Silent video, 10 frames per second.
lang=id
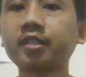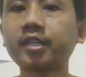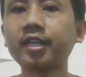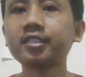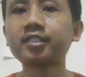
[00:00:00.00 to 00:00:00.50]
okay,
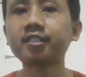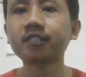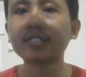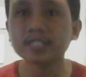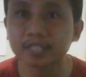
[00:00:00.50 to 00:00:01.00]
guys
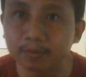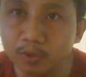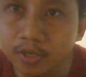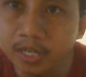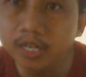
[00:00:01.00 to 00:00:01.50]

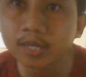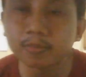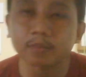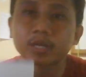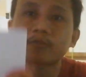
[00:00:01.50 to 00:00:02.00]
semoga
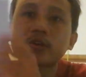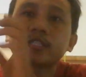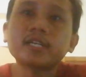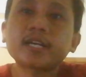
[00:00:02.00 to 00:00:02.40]
bermanfaat ya